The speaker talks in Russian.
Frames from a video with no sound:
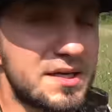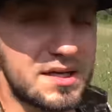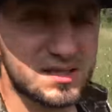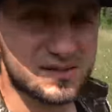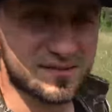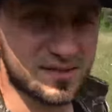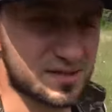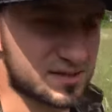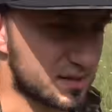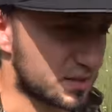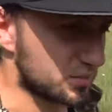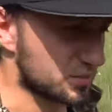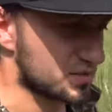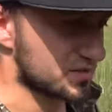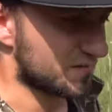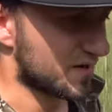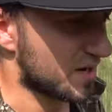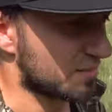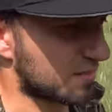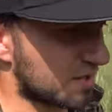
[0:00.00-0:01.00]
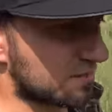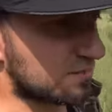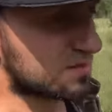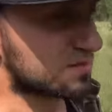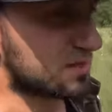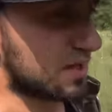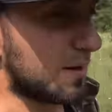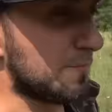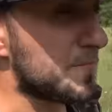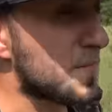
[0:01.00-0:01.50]
известные, узнаваемые
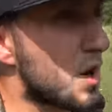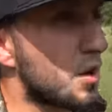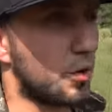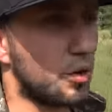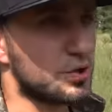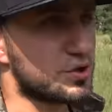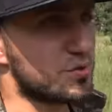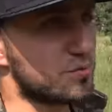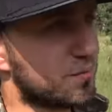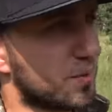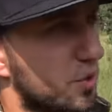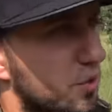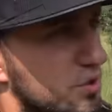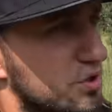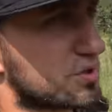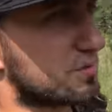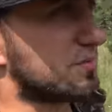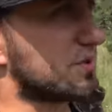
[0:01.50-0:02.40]
места очень похожи